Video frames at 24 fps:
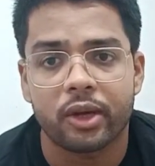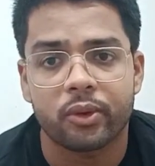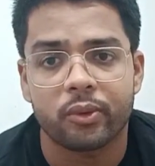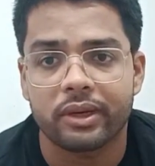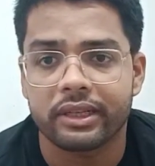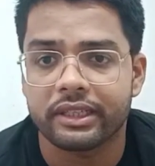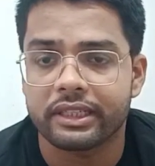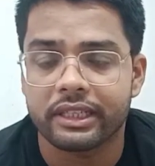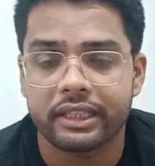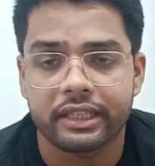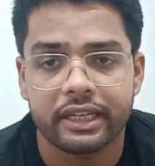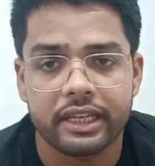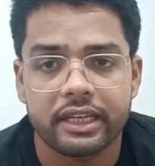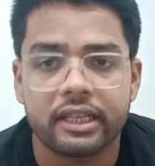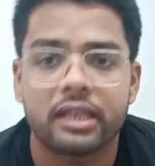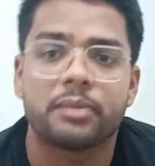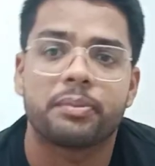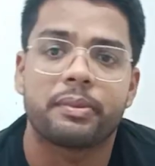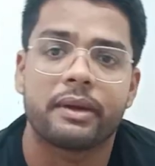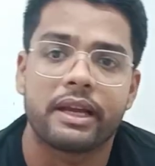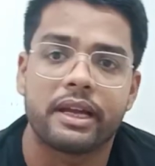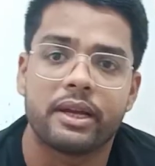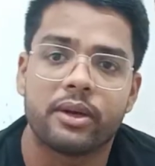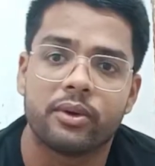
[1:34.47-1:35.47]
एक्वेंटेड नहीं
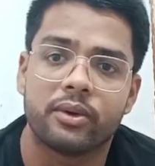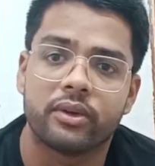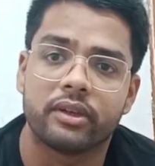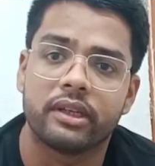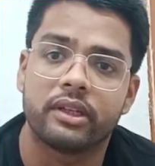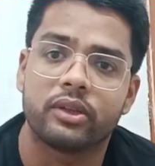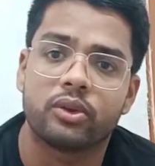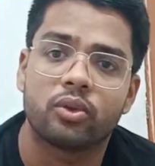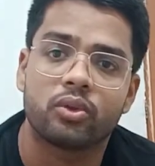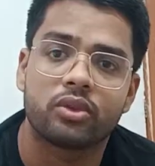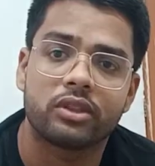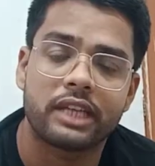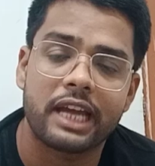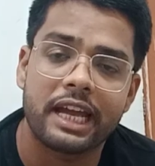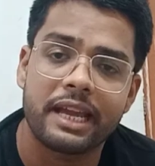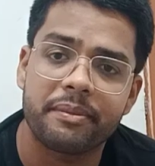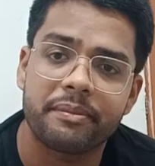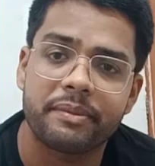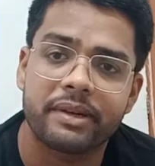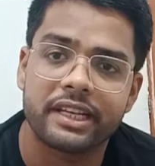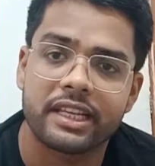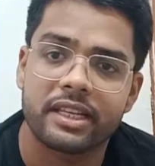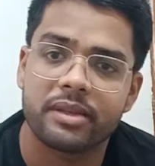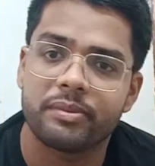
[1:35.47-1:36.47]
कर पाए होंगे तो
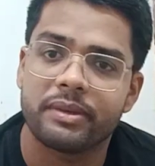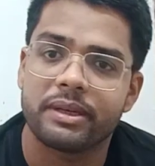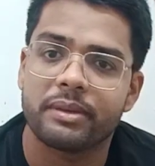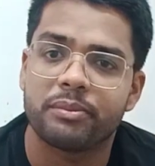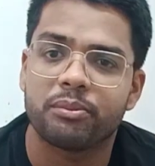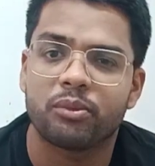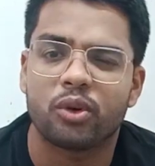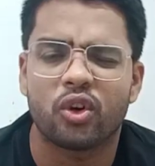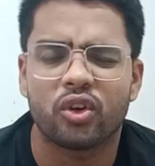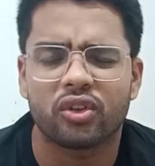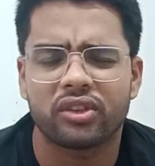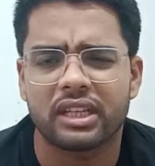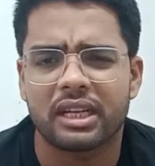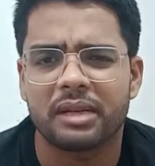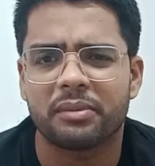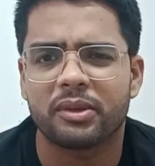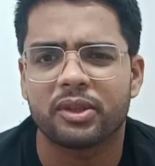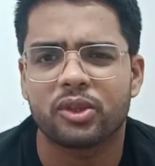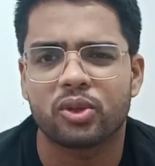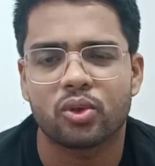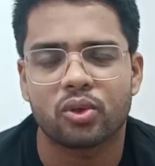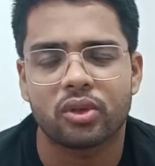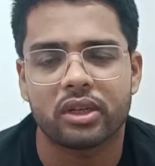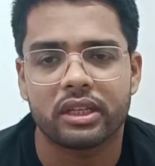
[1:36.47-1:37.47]
टाइम मैनेजमेंट बहुत सारे
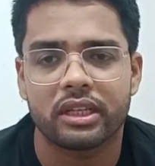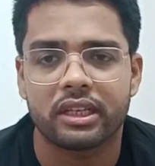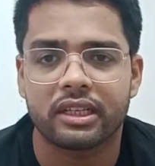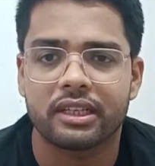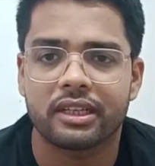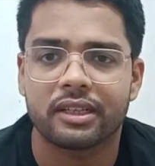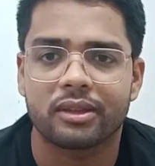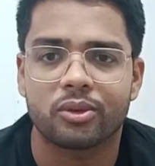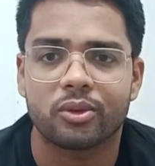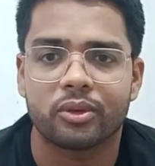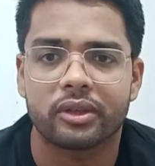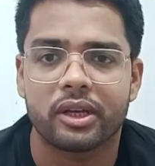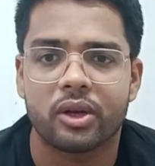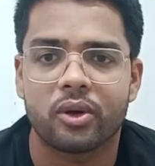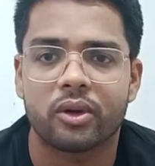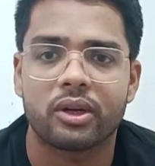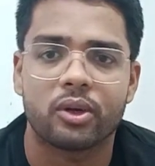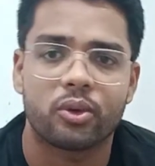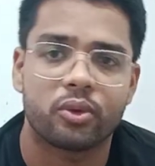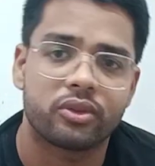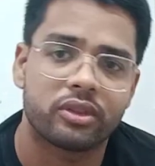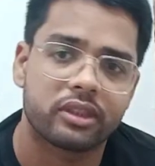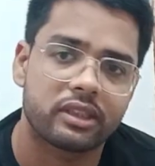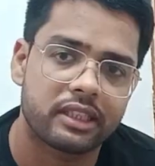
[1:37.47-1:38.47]
बच्चों का दिक्कत हो गया
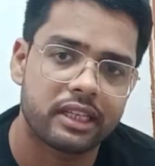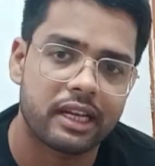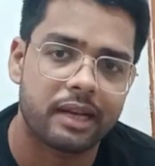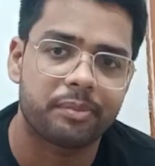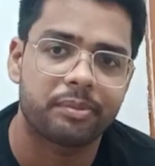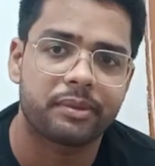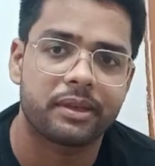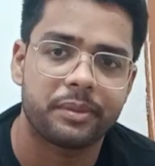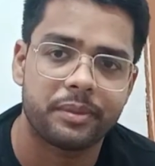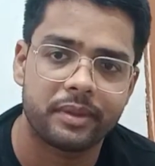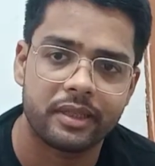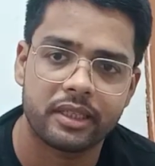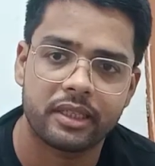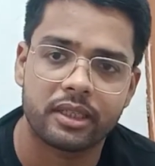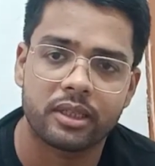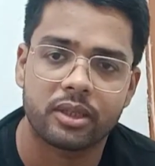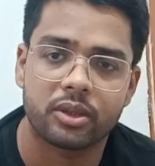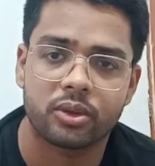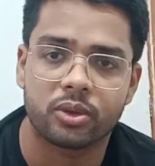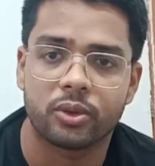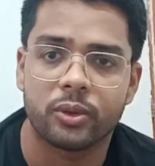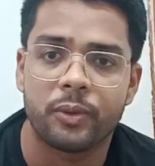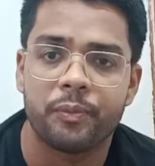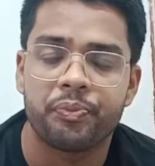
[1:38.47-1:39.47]
होगा हो सकता है आपके भी
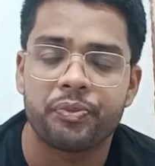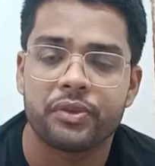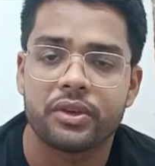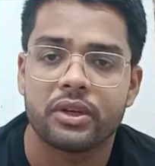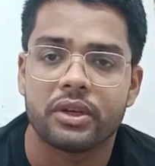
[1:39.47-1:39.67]
दिक्कत हो